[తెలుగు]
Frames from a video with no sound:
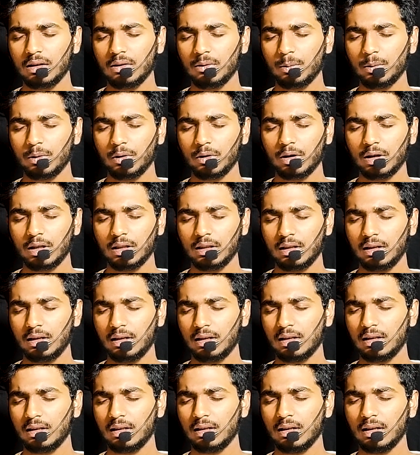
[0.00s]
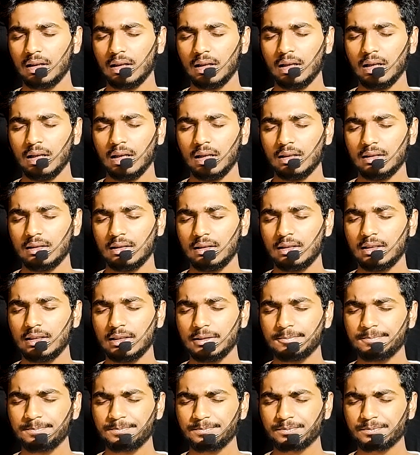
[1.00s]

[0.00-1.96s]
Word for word: ఉపయోగం కాదు తండ్రి